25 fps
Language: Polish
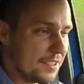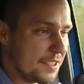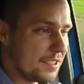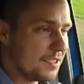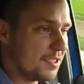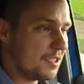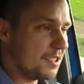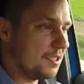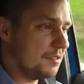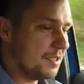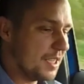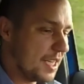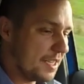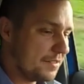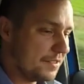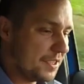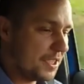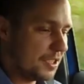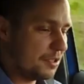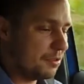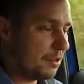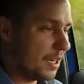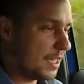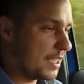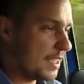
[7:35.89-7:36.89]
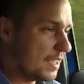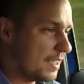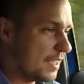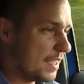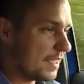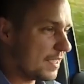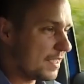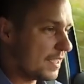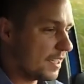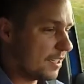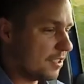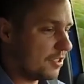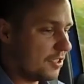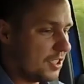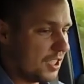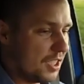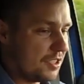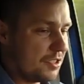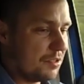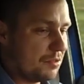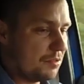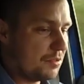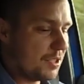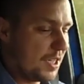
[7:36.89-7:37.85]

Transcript: wysoką jak w Tiguanie deskę rozdzielczą,